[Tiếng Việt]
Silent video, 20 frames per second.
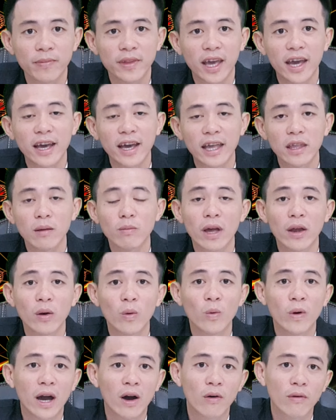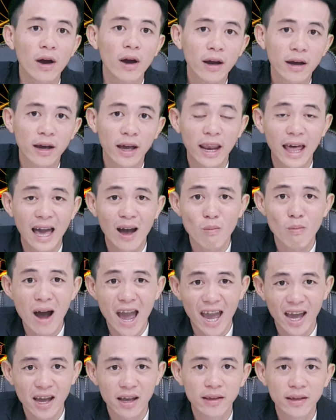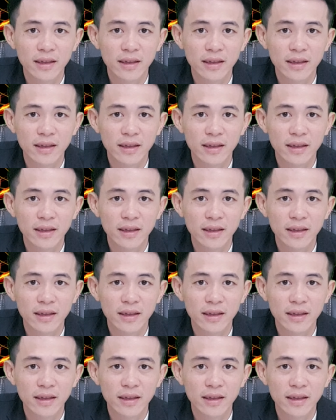kể cả chúng ta nuôi ao đất hay là ao bạc